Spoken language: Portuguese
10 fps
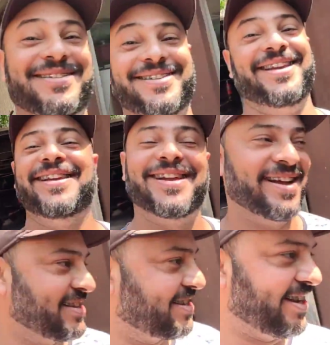
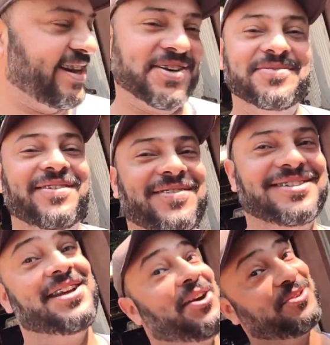Será que esse carecão vai
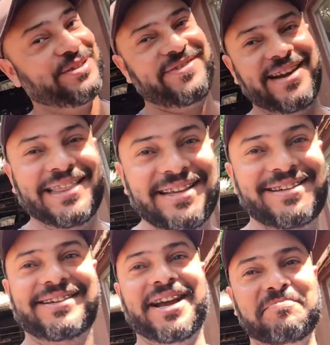fazer algo diferente
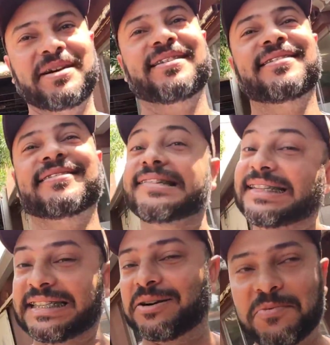nesse Sheba?
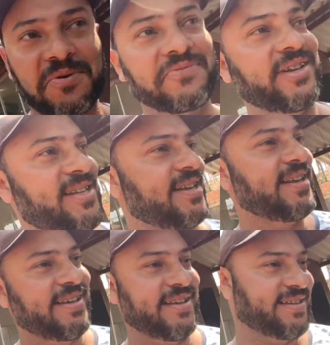Vamos conferir isso
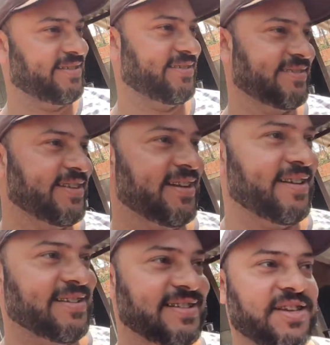aí, hein?
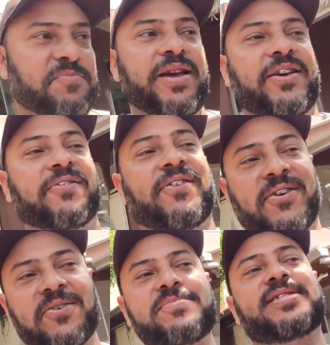Se bem que eu vou
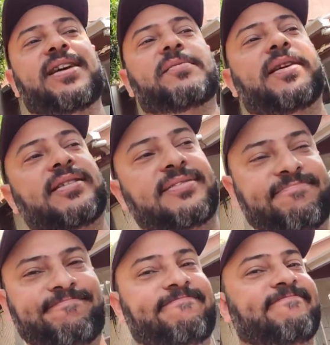falar uma coisa pra você, mano
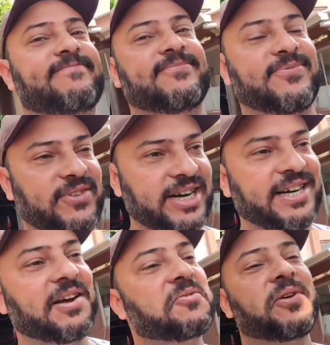
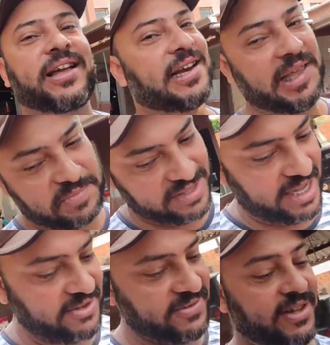verdão do eclipse
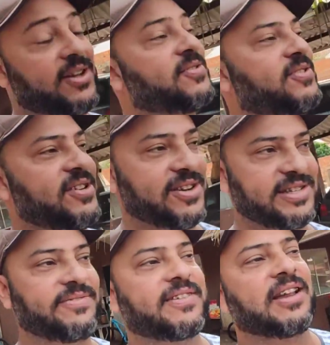lá do Veloz
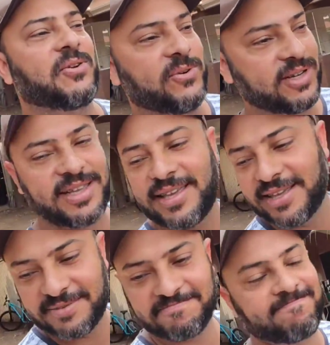Furioso. Ia ficar louco aqui,
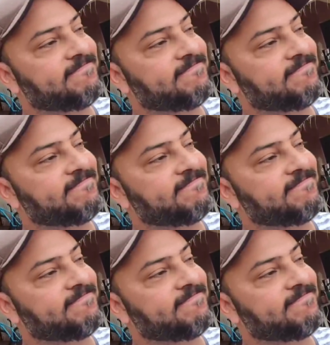hein?